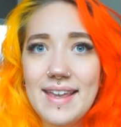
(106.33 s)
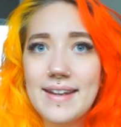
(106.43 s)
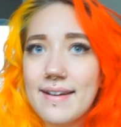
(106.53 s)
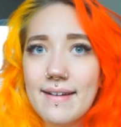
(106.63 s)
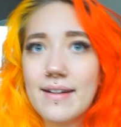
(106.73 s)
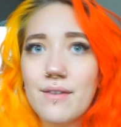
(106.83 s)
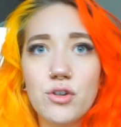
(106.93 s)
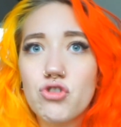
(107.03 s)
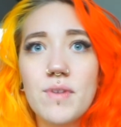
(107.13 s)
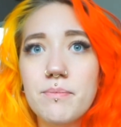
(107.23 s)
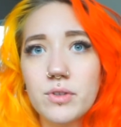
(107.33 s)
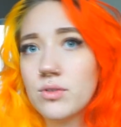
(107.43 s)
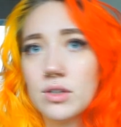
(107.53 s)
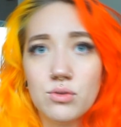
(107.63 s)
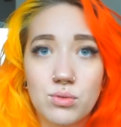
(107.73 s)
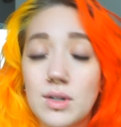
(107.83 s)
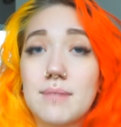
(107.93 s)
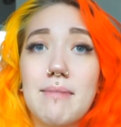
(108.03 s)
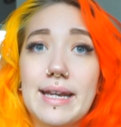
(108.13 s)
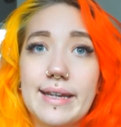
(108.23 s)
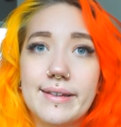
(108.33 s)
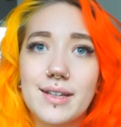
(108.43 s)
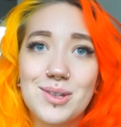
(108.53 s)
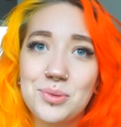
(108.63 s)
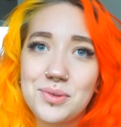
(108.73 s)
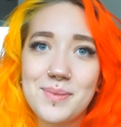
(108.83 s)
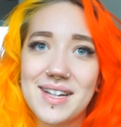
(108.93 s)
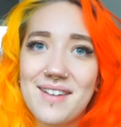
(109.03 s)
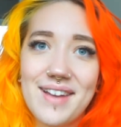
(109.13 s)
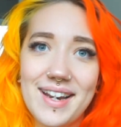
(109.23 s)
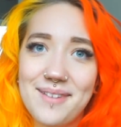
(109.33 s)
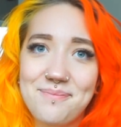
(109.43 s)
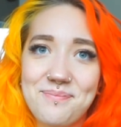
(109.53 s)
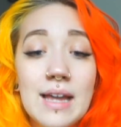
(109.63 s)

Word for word: ineinander verschwimmt und das tun halt meine Tattoos mittlerweile.